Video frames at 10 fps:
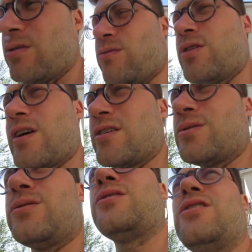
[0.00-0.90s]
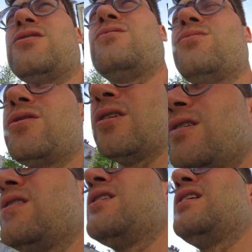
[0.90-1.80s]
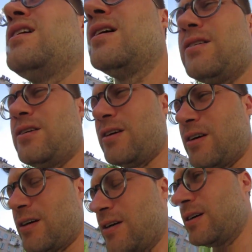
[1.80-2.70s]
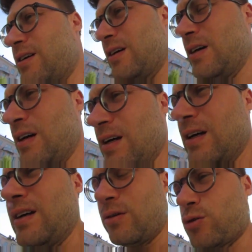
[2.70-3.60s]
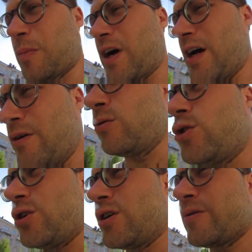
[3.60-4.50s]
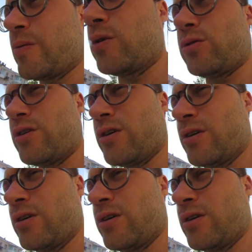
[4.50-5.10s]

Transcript: Он, оказывается, действует не успокаивающе, а наоборот,